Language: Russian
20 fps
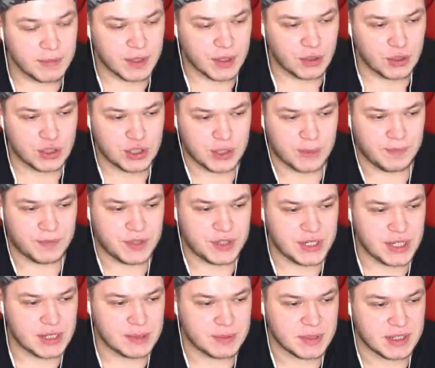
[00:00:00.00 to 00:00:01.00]
Короче,
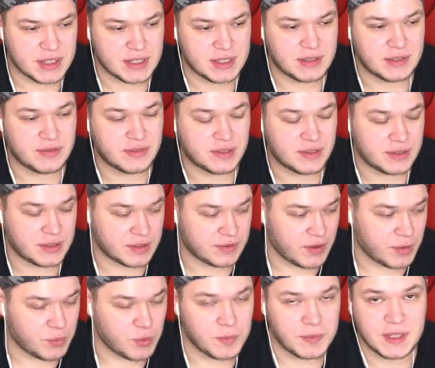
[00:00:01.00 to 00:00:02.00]
сейчас мы с, с
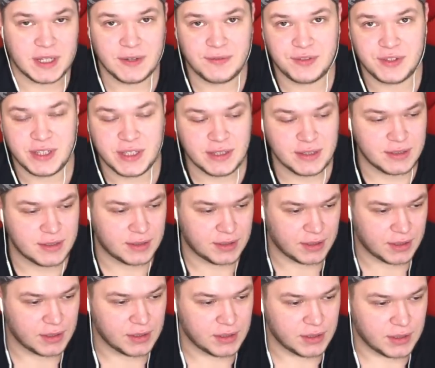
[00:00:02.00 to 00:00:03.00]
вами будем дрифтить
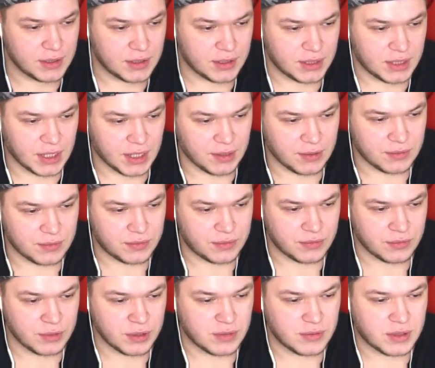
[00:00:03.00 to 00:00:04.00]
на
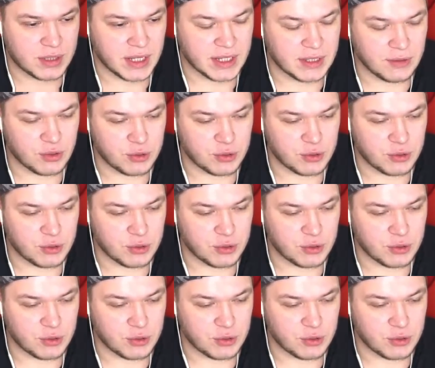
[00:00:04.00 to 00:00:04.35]
вот этой